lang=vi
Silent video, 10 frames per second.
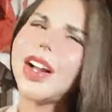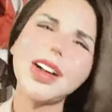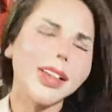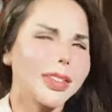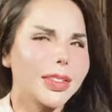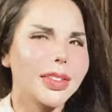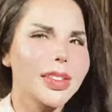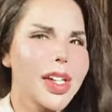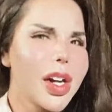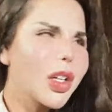đó
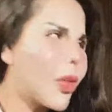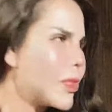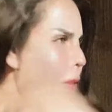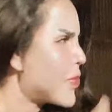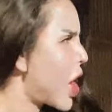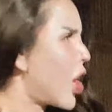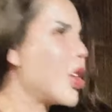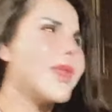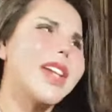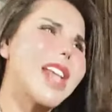cũng bóng gió
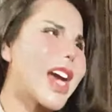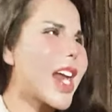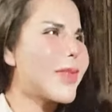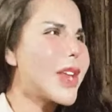luôn mà nó chà đạp